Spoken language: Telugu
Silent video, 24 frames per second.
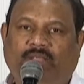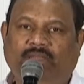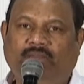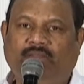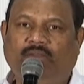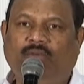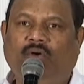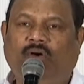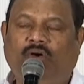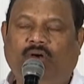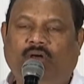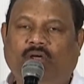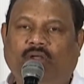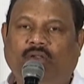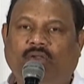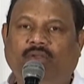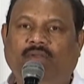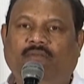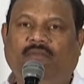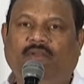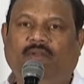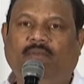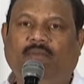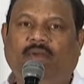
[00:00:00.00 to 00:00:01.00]
ప్రతి ఒక్కరూ
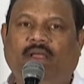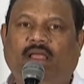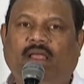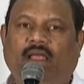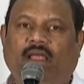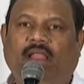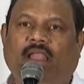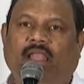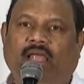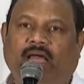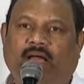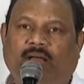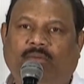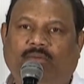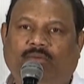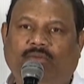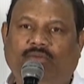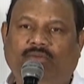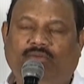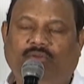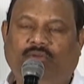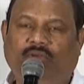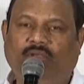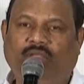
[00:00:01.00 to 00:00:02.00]
ఈ సినిమా
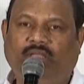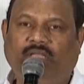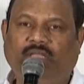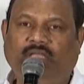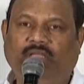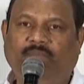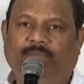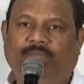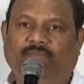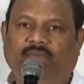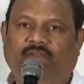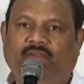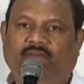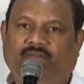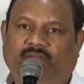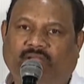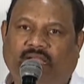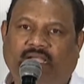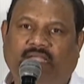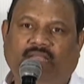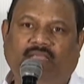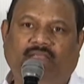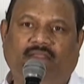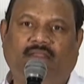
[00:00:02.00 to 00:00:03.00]
లాభంతో
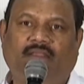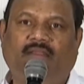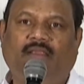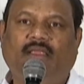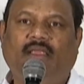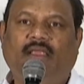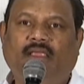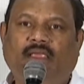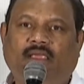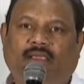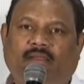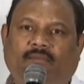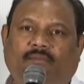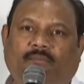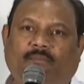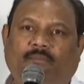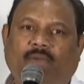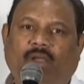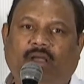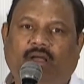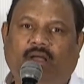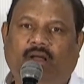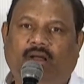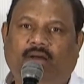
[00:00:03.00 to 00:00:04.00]
స్టార్ట్ అయింది
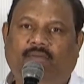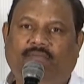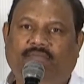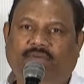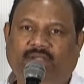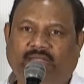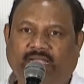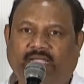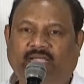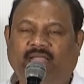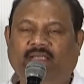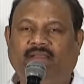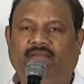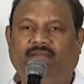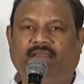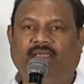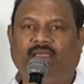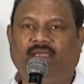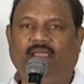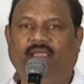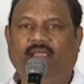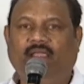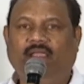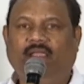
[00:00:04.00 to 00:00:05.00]
టెన్
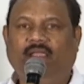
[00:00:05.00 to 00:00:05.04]
డేస్కే